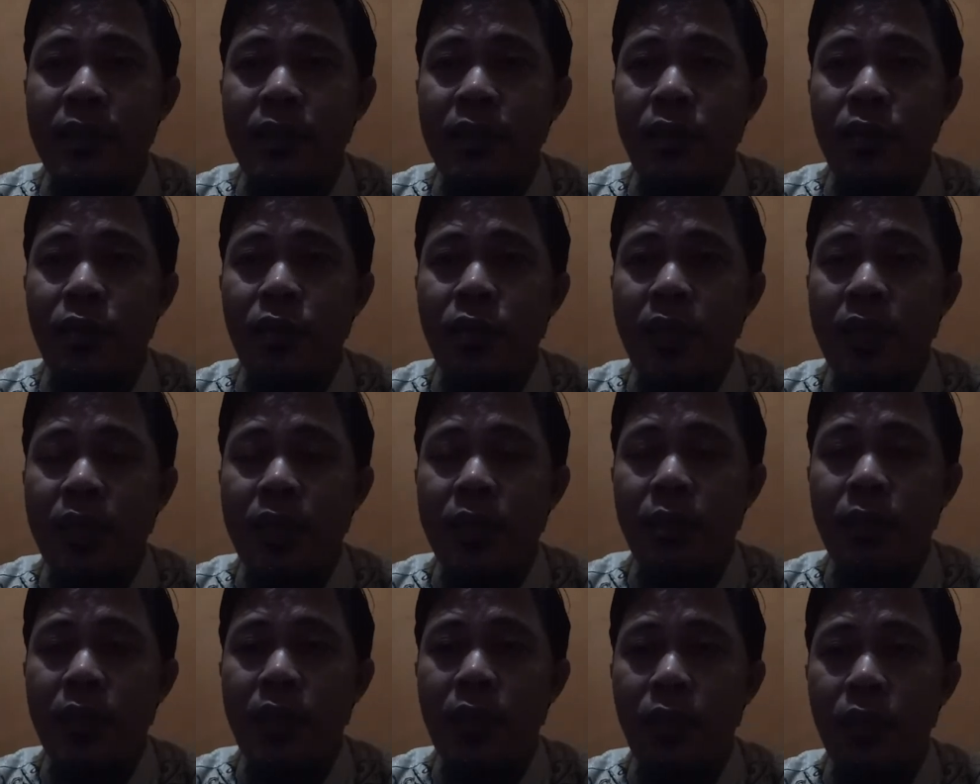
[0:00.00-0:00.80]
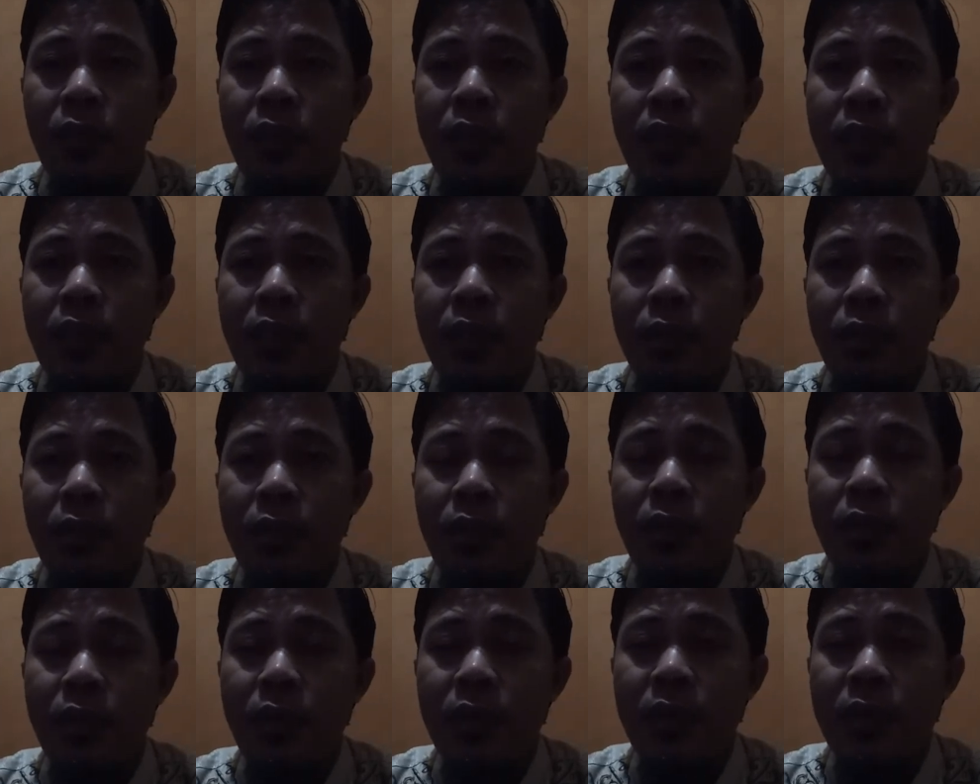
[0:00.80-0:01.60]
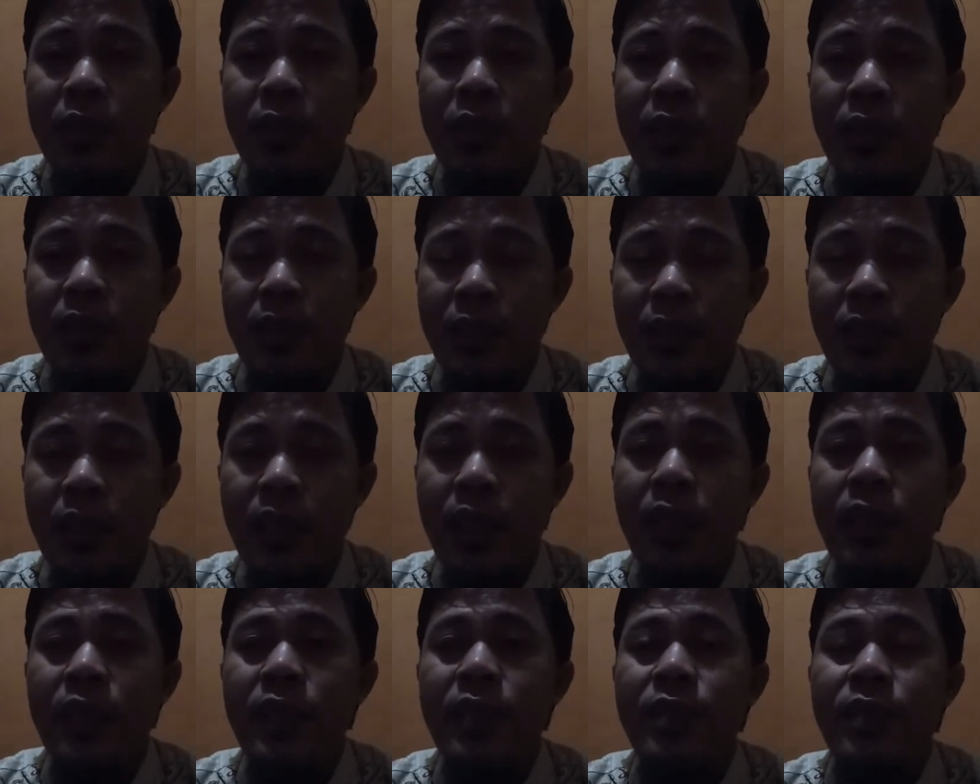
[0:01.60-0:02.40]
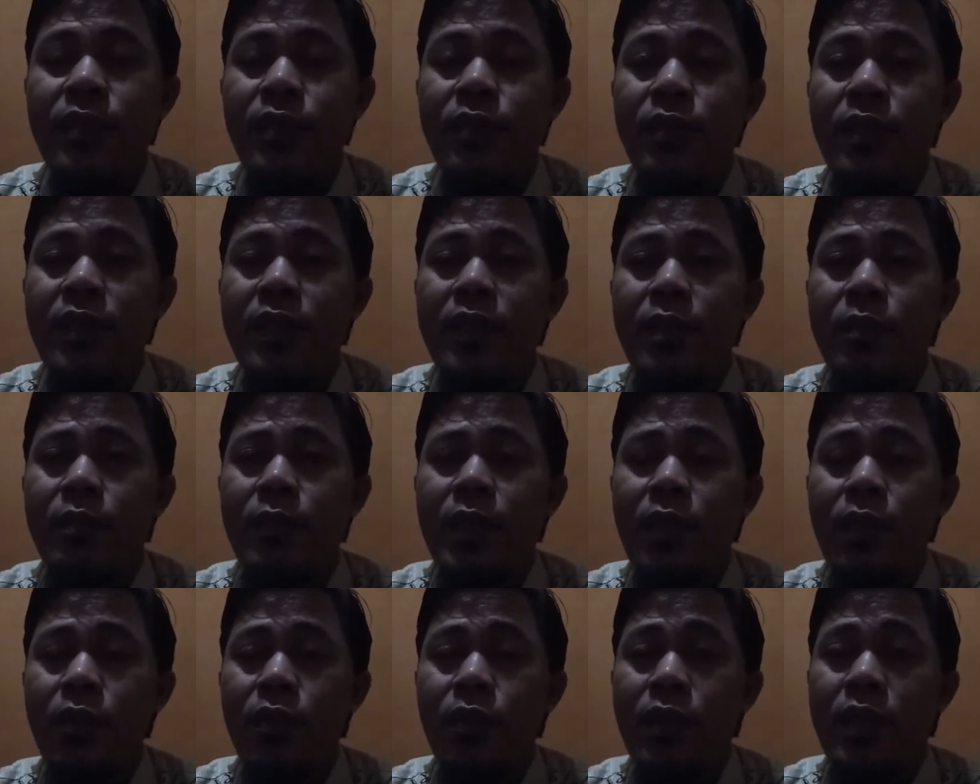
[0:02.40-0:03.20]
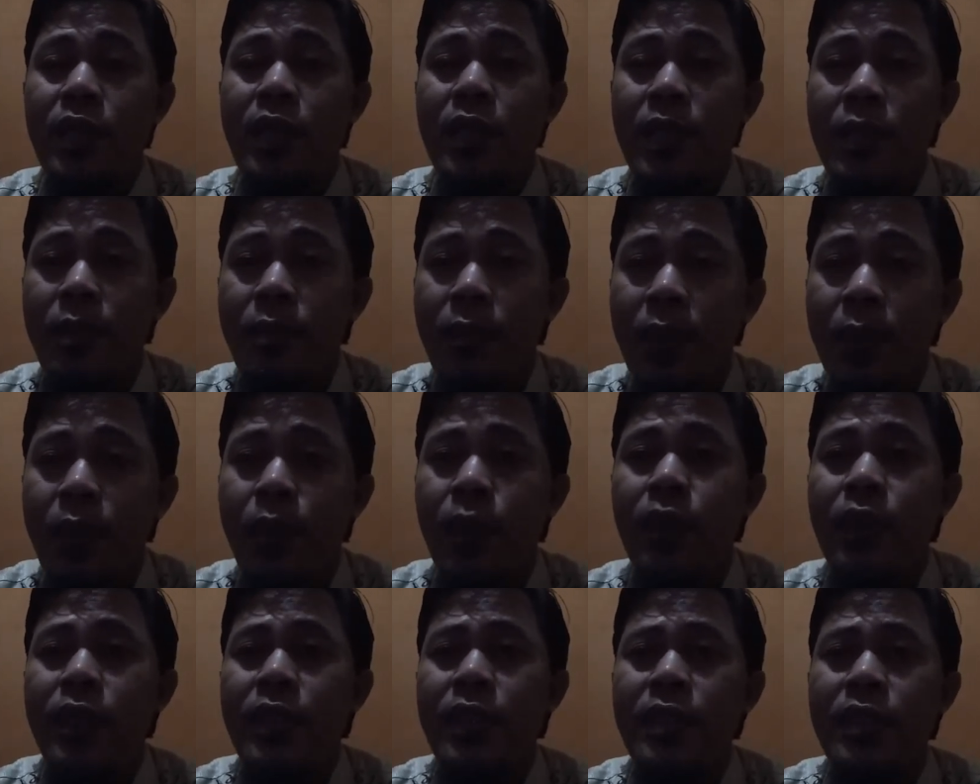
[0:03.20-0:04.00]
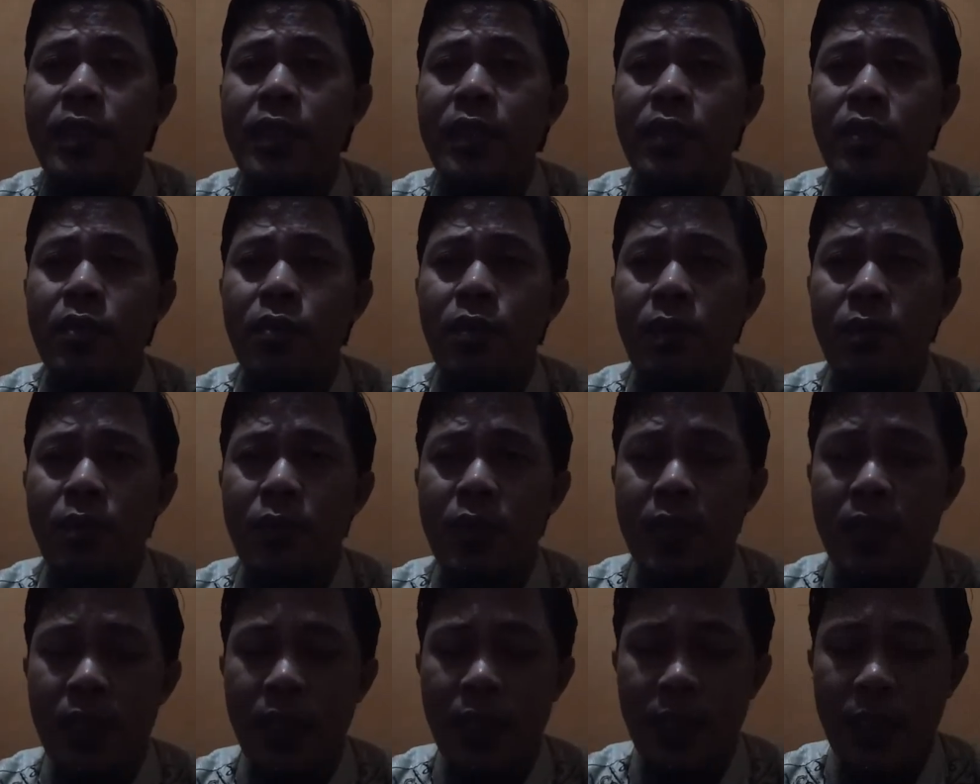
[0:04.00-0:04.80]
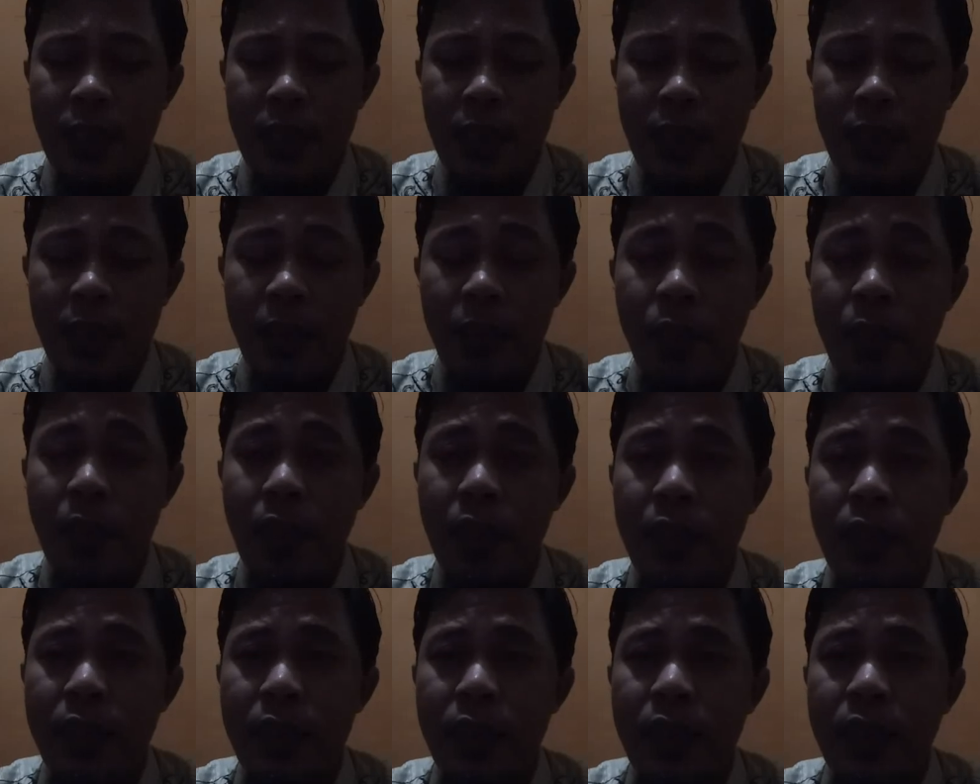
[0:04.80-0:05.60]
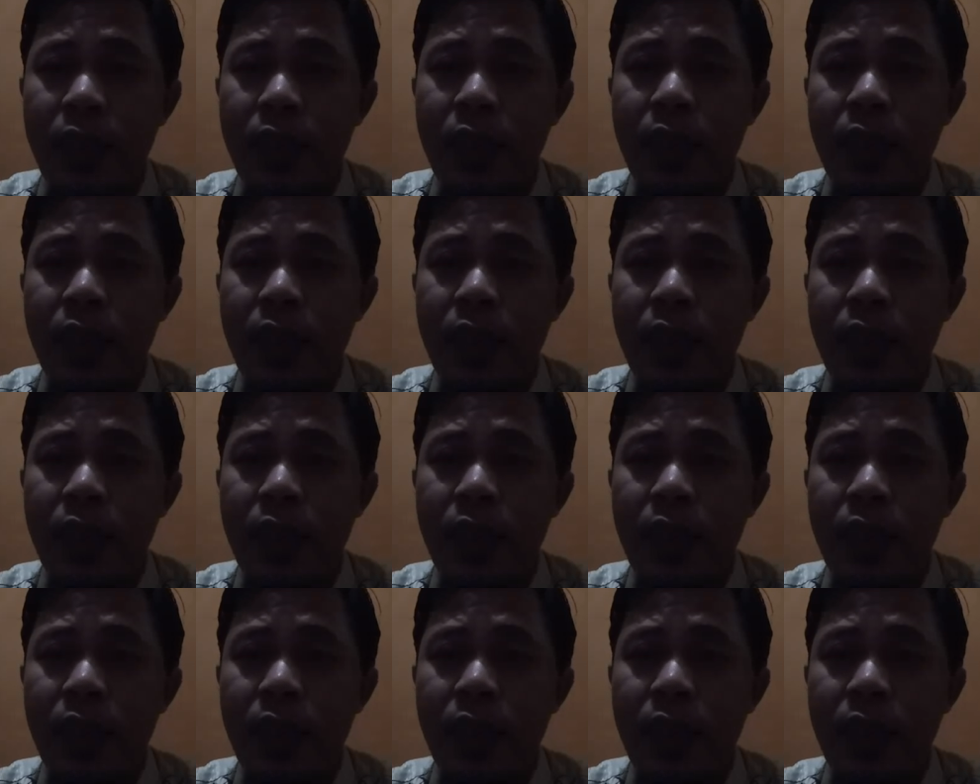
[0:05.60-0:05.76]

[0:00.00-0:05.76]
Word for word: sudah seminggu ini bu iya sudah seminggu ini pak polisi suami saya nggak kembali